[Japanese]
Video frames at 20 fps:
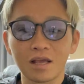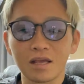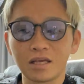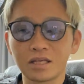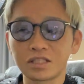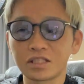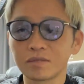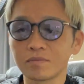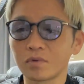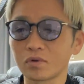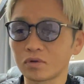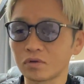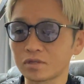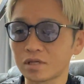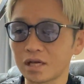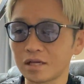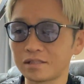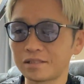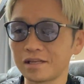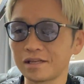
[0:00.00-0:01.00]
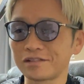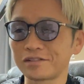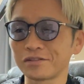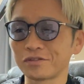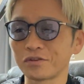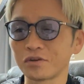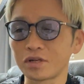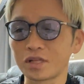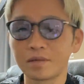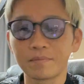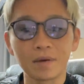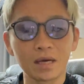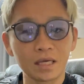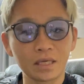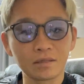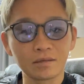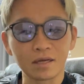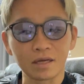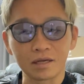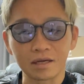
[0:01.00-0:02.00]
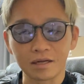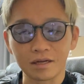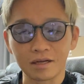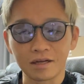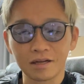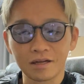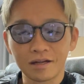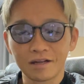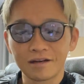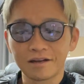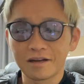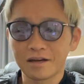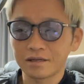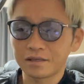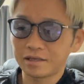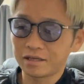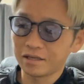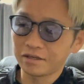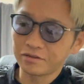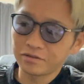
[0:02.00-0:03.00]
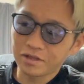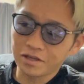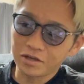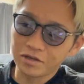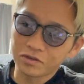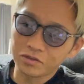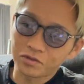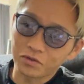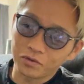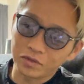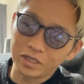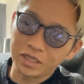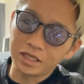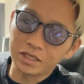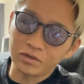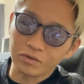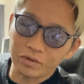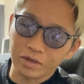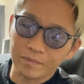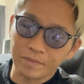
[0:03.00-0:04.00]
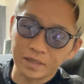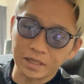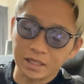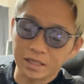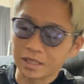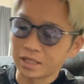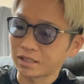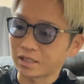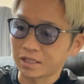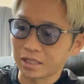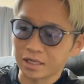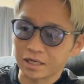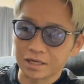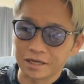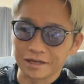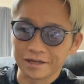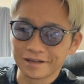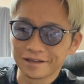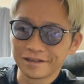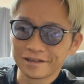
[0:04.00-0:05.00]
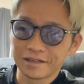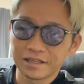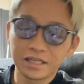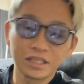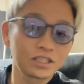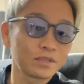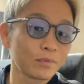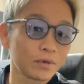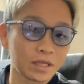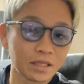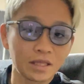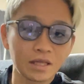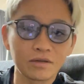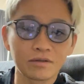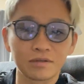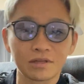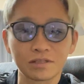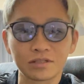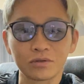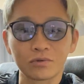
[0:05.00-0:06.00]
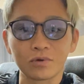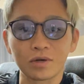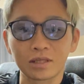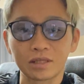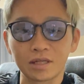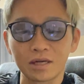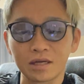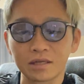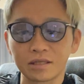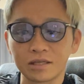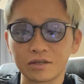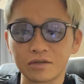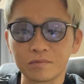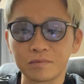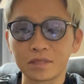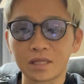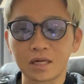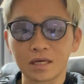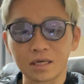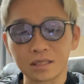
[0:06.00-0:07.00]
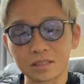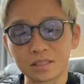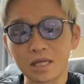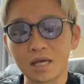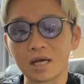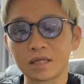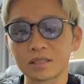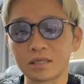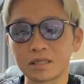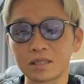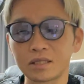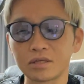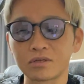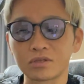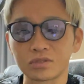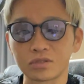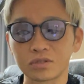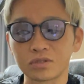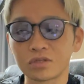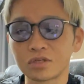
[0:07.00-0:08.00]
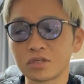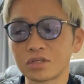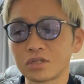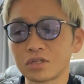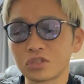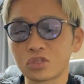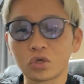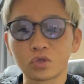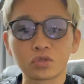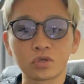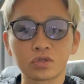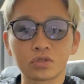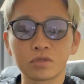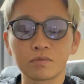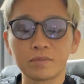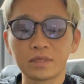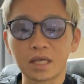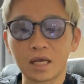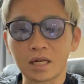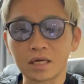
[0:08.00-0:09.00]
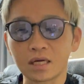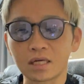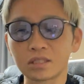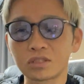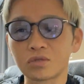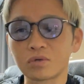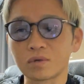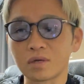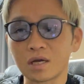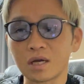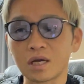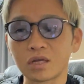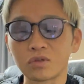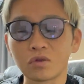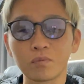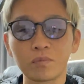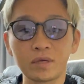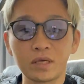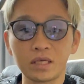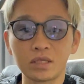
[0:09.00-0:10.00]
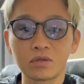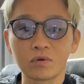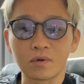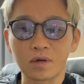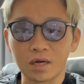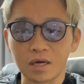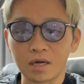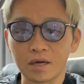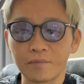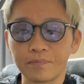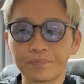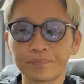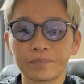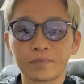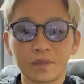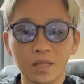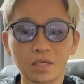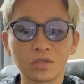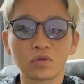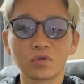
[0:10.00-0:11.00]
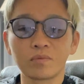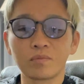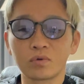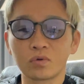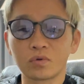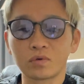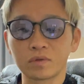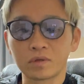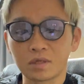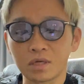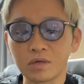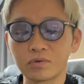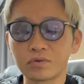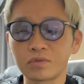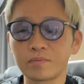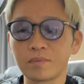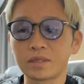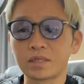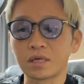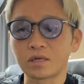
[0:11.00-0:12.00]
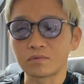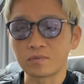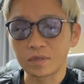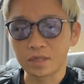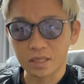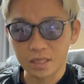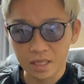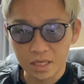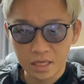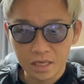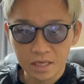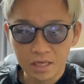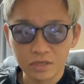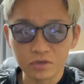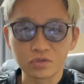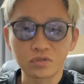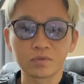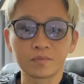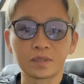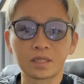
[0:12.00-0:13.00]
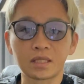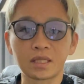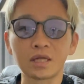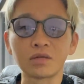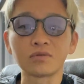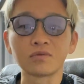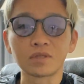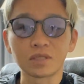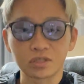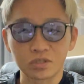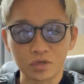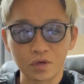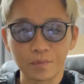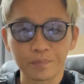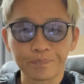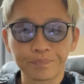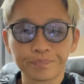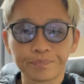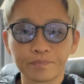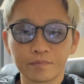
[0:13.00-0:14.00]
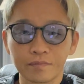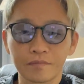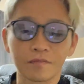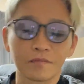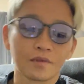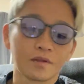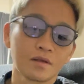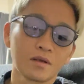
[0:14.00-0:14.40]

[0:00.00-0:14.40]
いつもの再生数の2倍ぐらいかな。ランキングで言うと2位とかまでになってたから。いつもね、出るんですよ。こうやってランキングみたいな感じで、アナリティクス。初速みたいな感じとか、伸びとか、ね、そういうものが含めた上でね、YouTube って出るんですよ。うん。